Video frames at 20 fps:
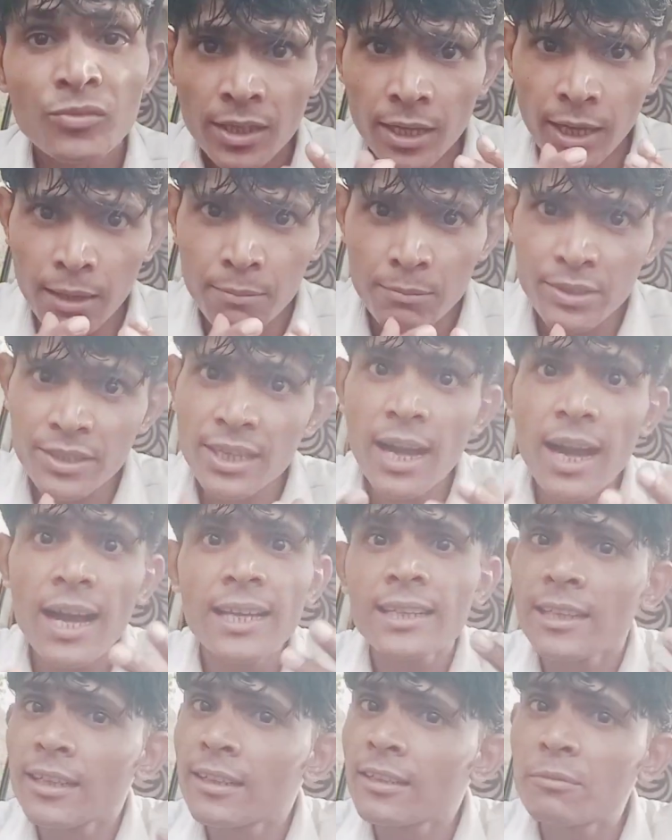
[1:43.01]
हम या
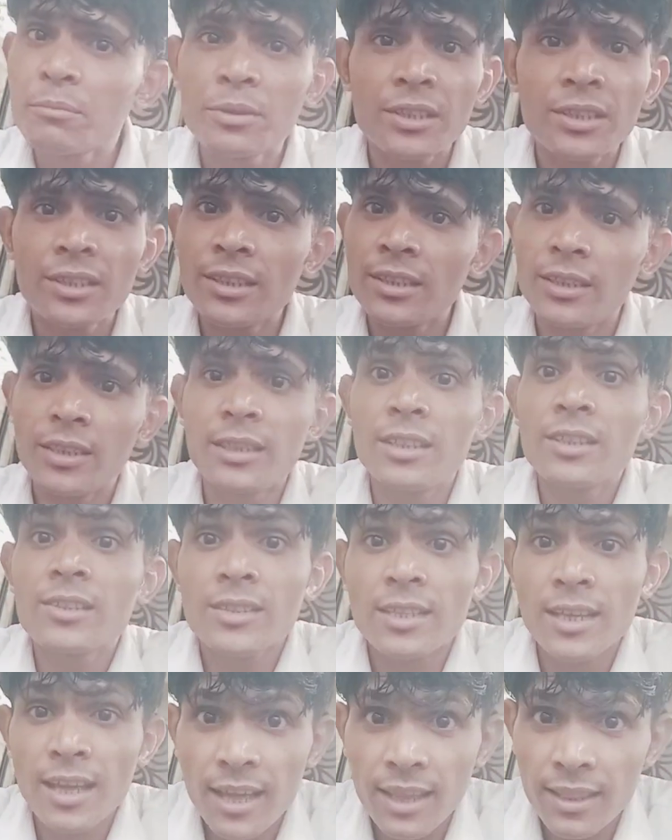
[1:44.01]
नबी
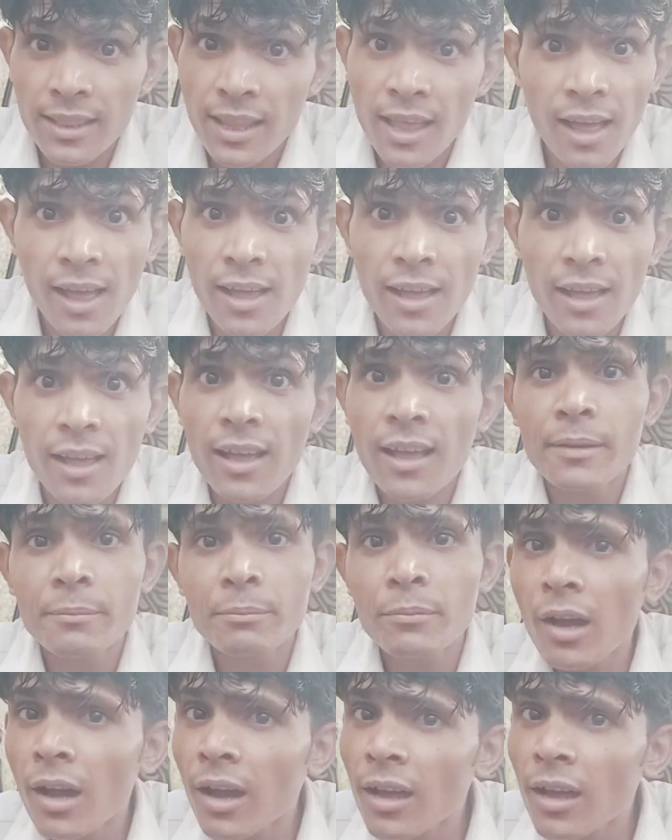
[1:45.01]
सलाम